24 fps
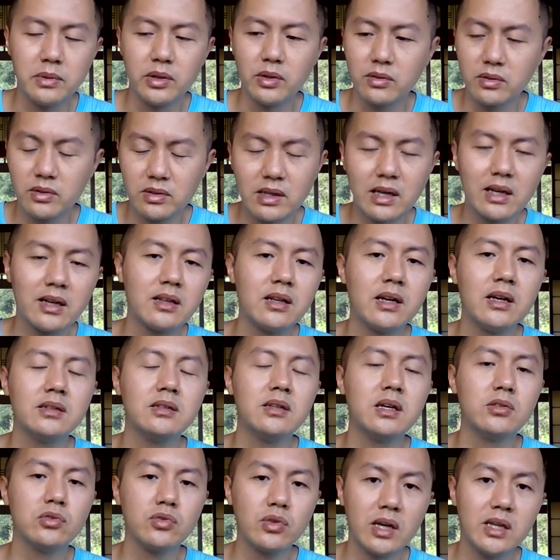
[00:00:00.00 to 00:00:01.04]
比如他他
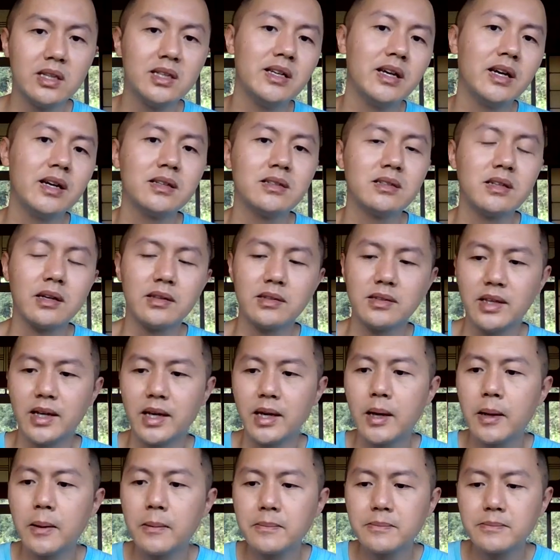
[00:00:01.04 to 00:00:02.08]
想赚钱啊，省
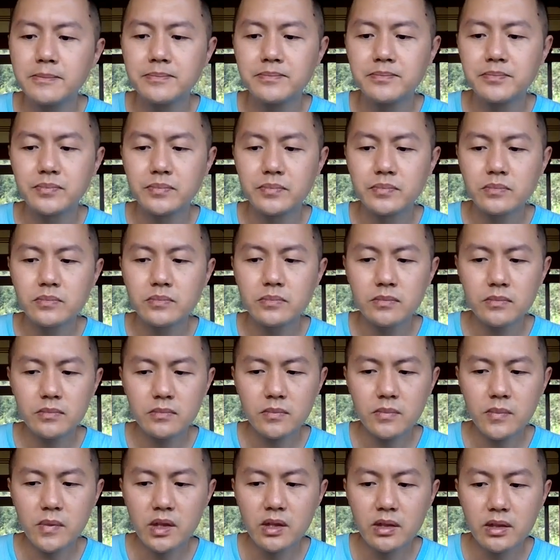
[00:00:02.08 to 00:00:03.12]
钱，
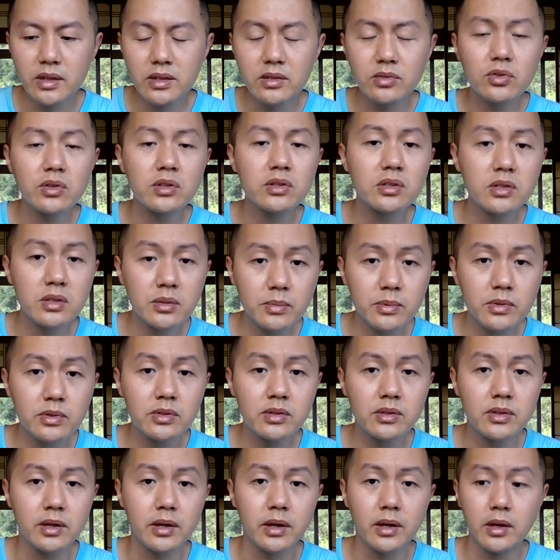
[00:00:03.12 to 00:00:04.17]
你说是不
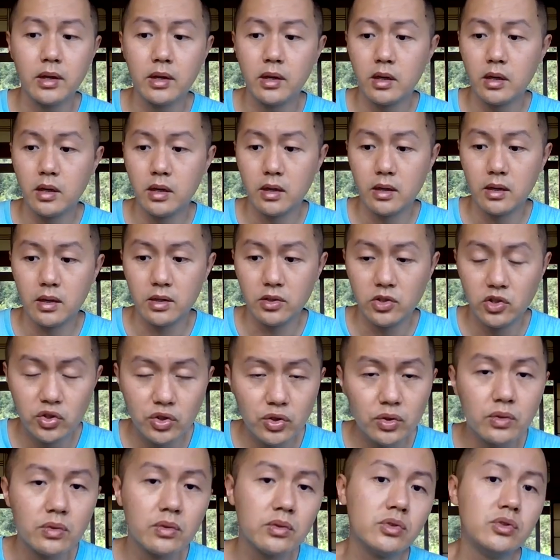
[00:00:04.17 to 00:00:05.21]
是？
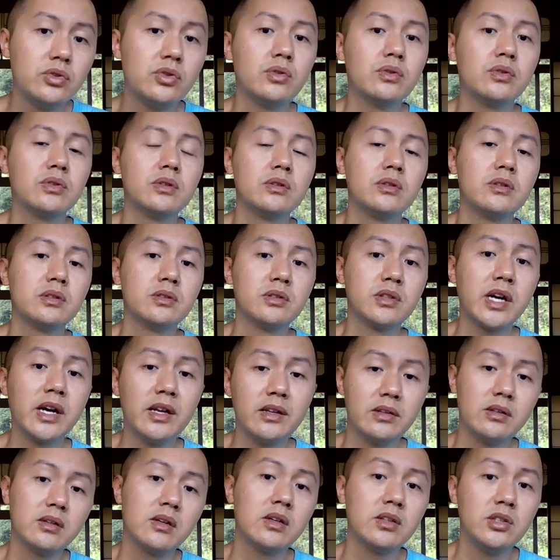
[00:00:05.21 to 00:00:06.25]
就就是
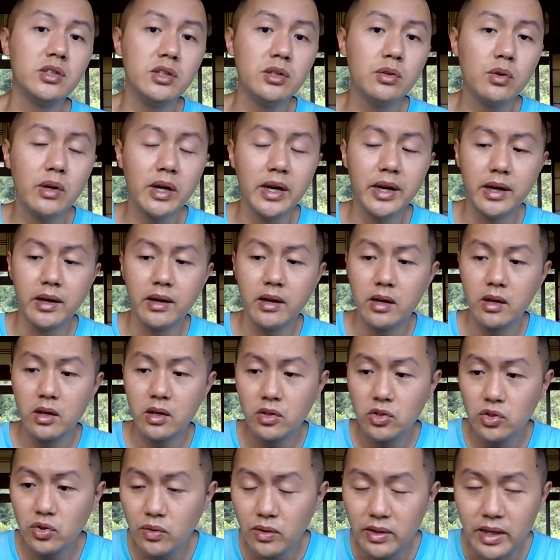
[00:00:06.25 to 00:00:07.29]
趁这个机会
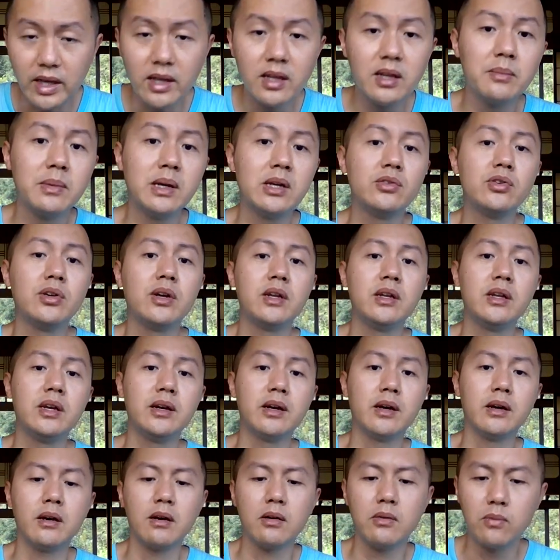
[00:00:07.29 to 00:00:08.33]
就给你们全
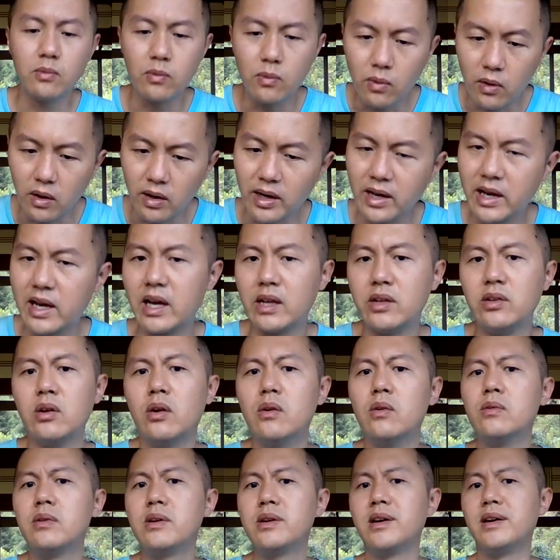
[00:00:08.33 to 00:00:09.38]
停，我看
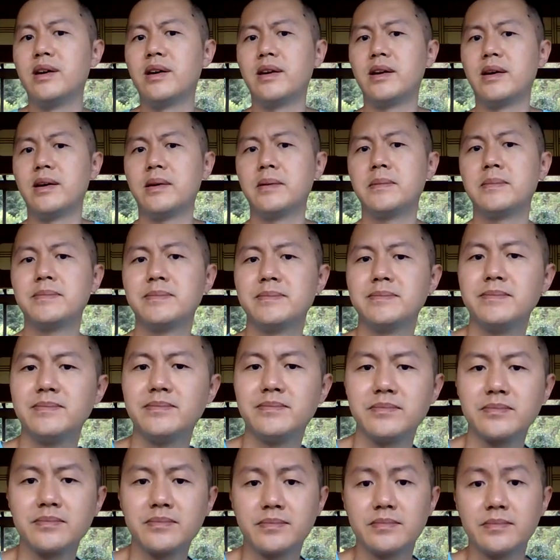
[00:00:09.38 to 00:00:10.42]
有可能，
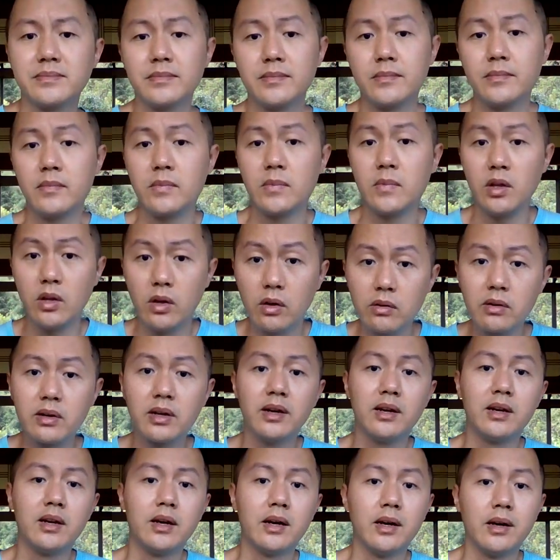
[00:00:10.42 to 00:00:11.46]
有
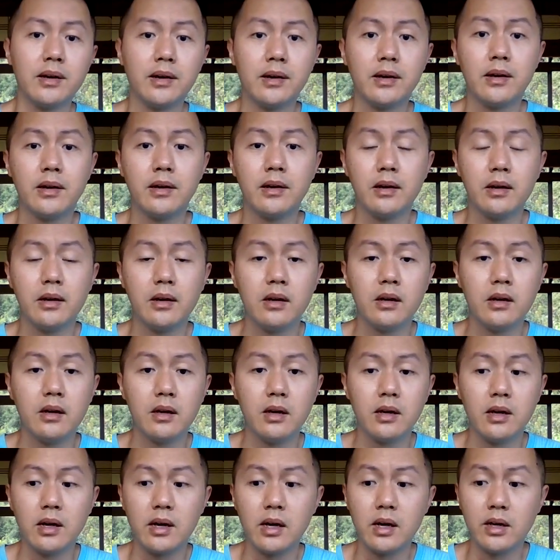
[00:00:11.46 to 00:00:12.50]
可能，
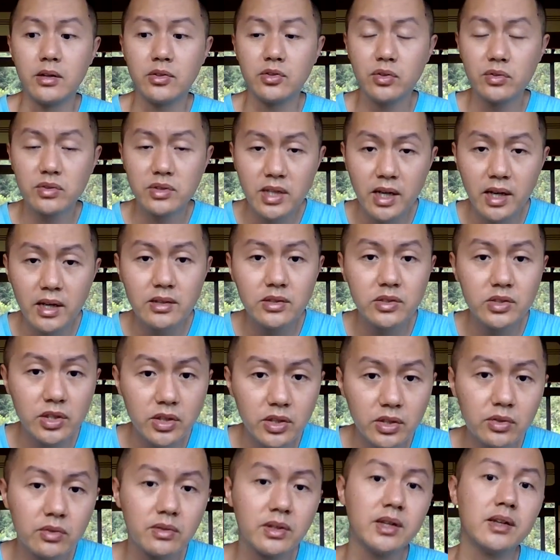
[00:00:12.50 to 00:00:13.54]
啊，就趁
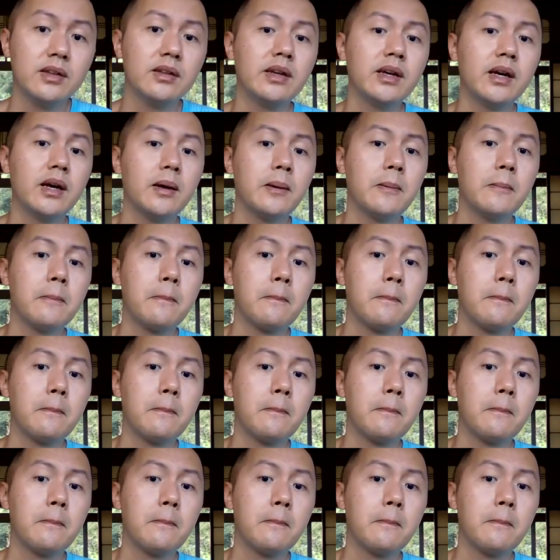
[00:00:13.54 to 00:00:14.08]
机就停电。